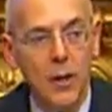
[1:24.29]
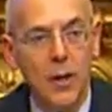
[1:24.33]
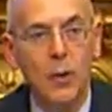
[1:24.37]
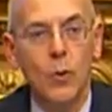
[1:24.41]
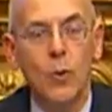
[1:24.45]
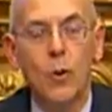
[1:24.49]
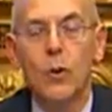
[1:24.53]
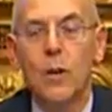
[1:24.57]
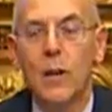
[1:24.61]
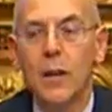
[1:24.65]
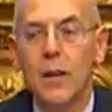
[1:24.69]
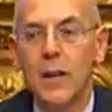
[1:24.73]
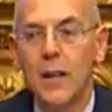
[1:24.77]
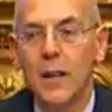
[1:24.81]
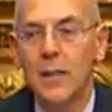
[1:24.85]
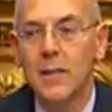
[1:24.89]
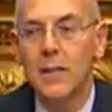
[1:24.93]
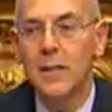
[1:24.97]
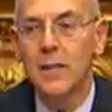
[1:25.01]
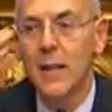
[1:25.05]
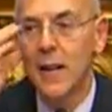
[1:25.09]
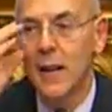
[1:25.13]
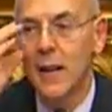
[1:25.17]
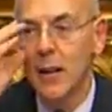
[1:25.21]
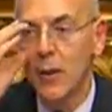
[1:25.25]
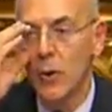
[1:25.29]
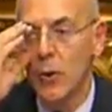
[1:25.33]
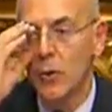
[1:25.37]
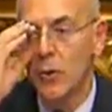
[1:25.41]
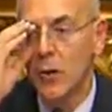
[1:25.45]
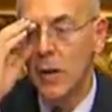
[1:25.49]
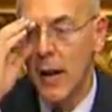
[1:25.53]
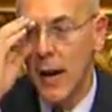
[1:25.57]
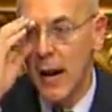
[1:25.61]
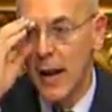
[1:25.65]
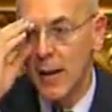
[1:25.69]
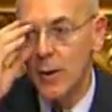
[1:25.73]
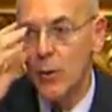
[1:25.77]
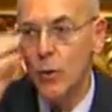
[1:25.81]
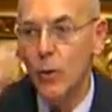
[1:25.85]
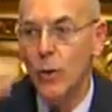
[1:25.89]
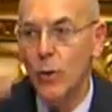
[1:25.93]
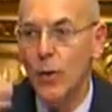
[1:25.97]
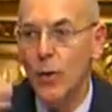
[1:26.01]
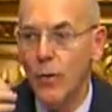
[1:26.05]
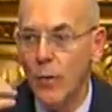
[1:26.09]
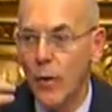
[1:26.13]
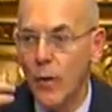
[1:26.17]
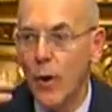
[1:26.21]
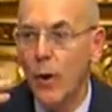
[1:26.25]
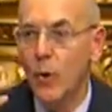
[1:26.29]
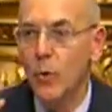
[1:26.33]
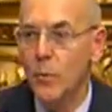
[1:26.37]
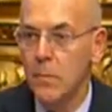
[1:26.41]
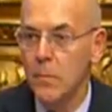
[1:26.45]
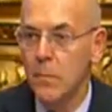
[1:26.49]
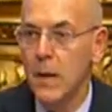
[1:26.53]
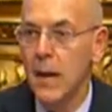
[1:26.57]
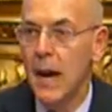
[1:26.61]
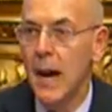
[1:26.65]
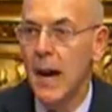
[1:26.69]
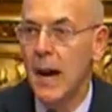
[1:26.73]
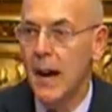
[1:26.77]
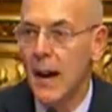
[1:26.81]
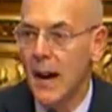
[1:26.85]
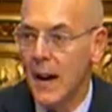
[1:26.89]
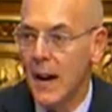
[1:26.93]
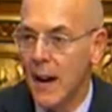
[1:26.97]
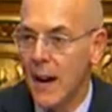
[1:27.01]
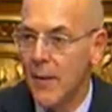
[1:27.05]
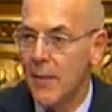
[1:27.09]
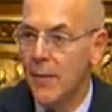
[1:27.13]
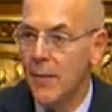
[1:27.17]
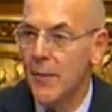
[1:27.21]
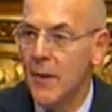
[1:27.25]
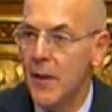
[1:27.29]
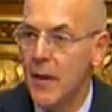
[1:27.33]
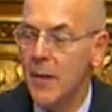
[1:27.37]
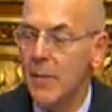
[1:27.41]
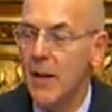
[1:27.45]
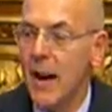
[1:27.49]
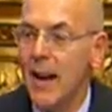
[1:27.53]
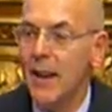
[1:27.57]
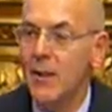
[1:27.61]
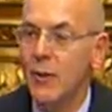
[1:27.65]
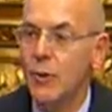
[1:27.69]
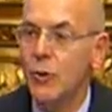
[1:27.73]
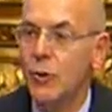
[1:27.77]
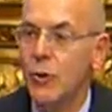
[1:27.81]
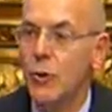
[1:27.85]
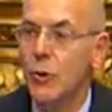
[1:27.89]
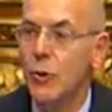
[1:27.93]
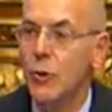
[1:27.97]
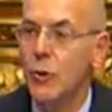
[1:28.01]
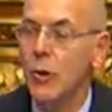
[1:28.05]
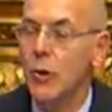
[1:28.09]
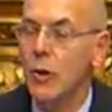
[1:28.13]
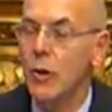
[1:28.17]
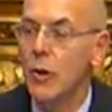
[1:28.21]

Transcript: Lui organizza ogni anno il Forum PA a fine maggio